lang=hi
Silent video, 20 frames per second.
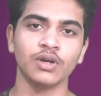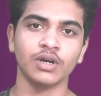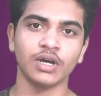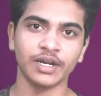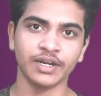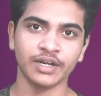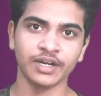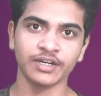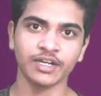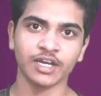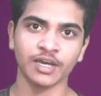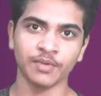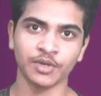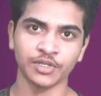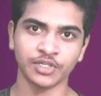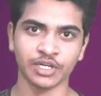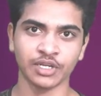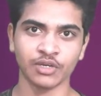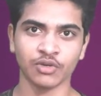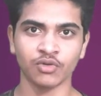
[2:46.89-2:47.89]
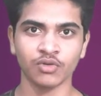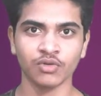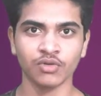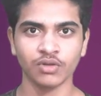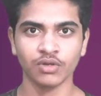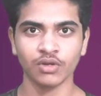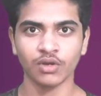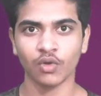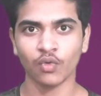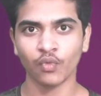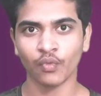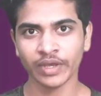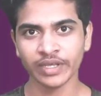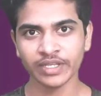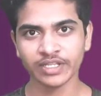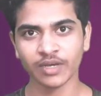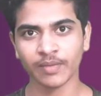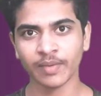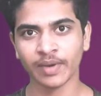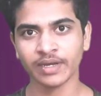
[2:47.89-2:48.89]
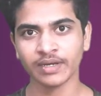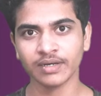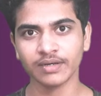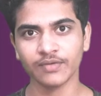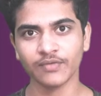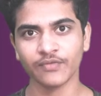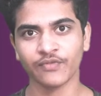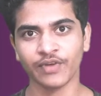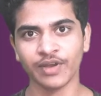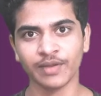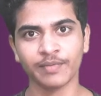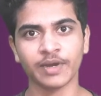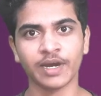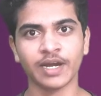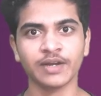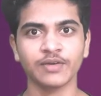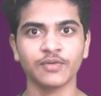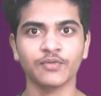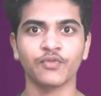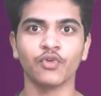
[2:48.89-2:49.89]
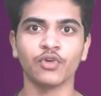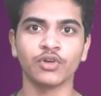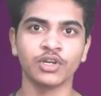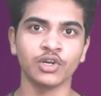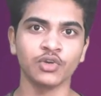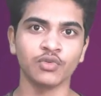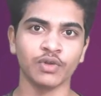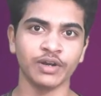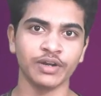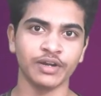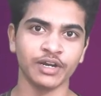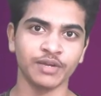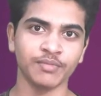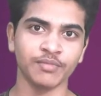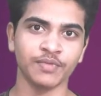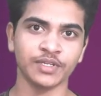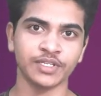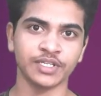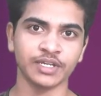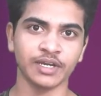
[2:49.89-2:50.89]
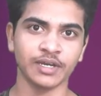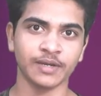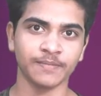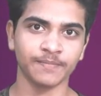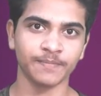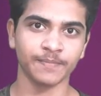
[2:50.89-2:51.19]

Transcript: हंड्रेड का बेच रहे हो वही सामान फ्लिपकार्ट फोर्टी टू हंड्रेड में बेचेगा